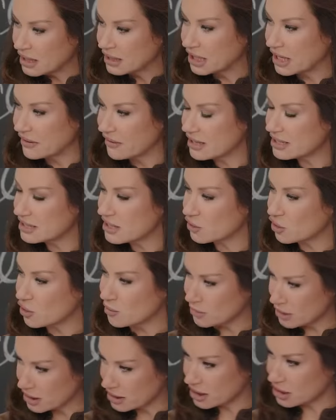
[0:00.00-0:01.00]
Давай
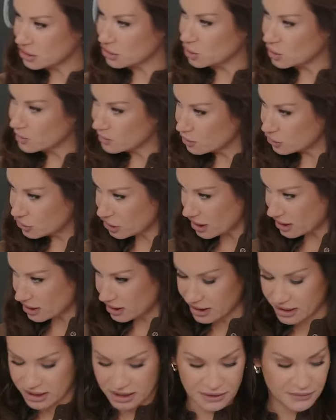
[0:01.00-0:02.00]
знакомиться с нашей новой
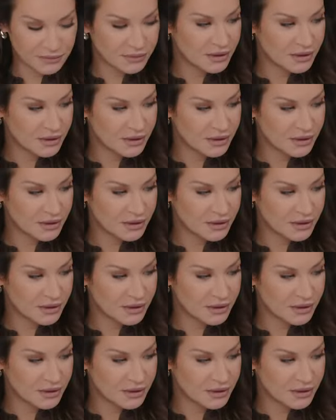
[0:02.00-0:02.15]
участницей.